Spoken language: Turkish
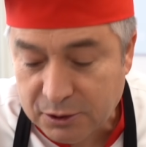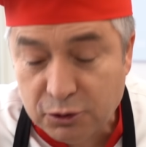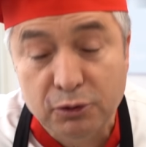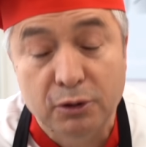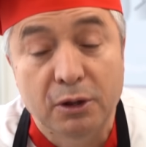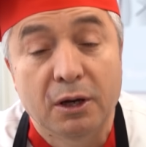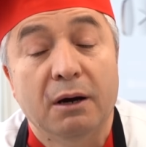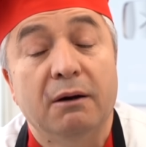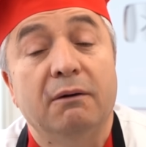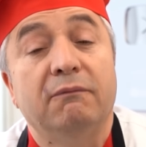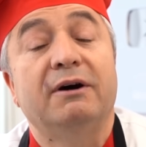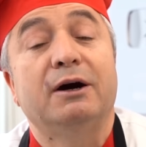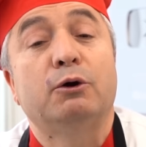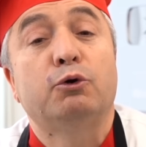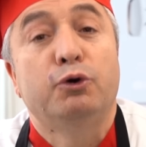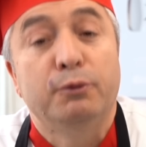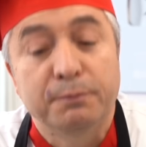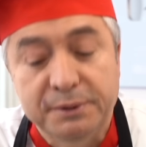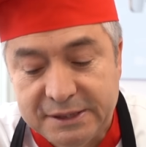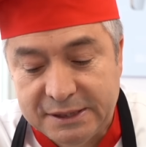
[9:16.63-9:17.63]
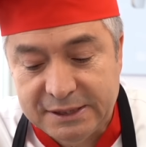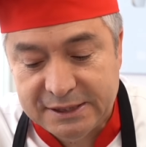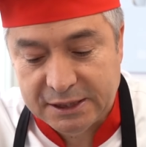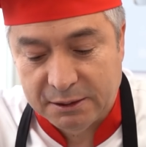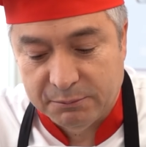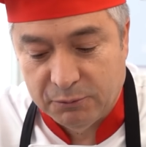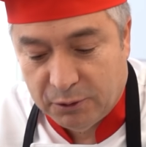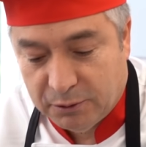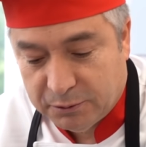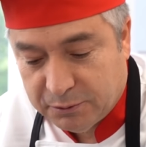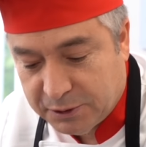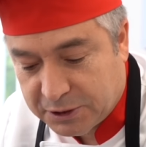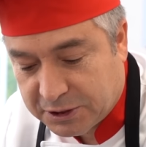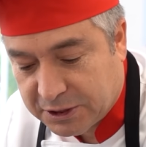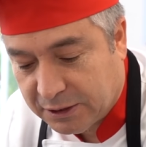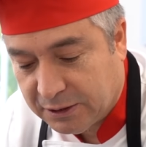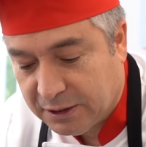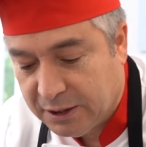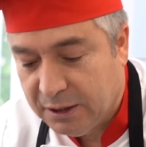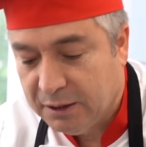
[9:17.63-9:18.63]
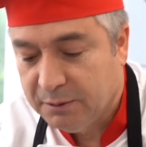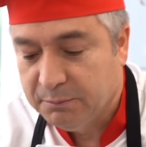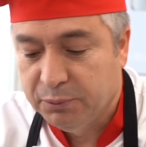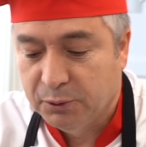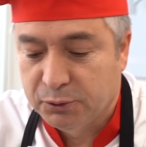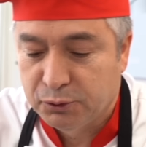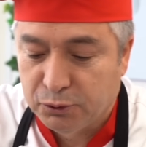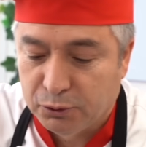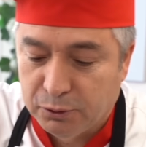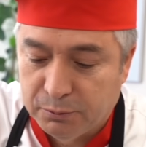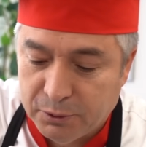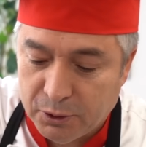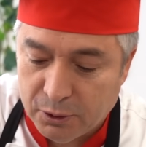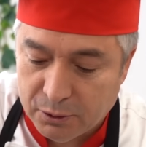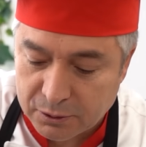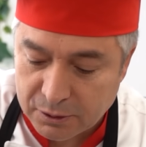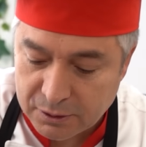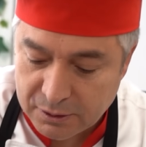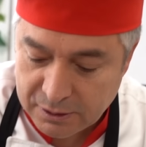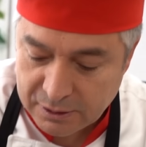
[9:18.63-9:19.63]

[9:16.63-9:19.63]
Çünkü vakum sistemi olduğu için bozulmuyor.